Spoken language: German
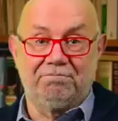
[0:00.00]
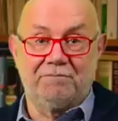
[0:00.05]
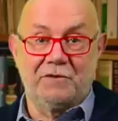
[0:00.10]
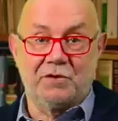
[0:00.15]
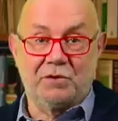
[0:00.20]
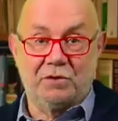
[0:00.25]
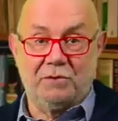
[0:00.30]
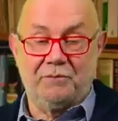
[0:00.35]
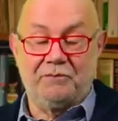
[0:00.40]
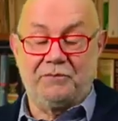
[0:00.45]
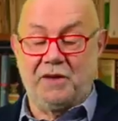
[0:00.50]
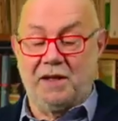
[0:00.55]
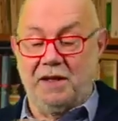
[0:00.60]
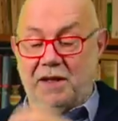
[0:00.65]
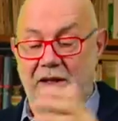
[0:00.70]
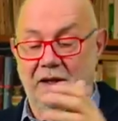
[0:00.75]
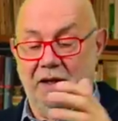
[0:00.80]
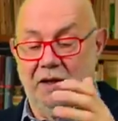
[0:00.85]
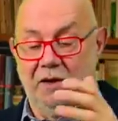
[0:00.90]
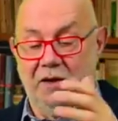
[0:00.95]
So,
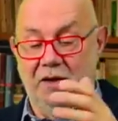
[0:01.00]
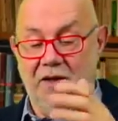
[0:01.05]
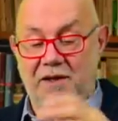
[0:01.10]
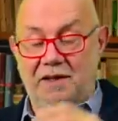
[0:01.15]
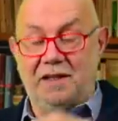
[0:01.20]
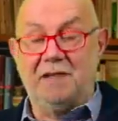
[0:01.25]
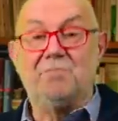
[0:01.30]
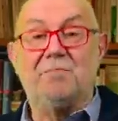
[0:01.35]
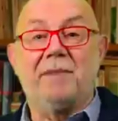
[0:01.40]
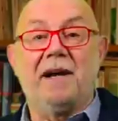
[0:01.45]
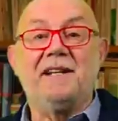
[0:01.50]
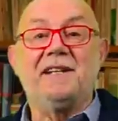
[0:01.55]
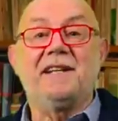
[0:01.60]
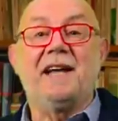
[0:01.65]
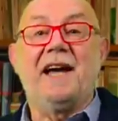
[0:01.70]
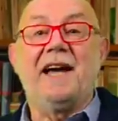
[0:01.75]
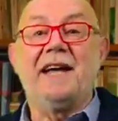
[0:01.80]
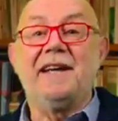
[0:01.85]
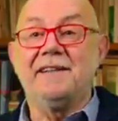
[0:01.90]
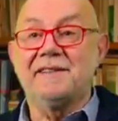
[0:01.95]
dem
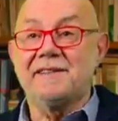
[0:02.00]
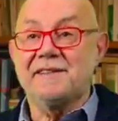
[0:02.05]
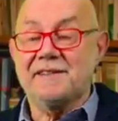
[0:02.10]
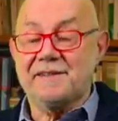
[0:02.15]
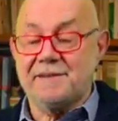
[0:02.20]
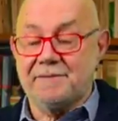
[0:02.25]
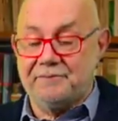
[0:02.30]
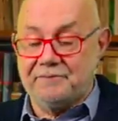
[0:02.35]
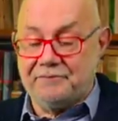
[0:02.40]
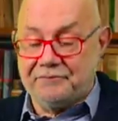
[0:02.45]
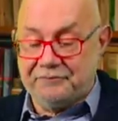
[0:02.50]
Band 1,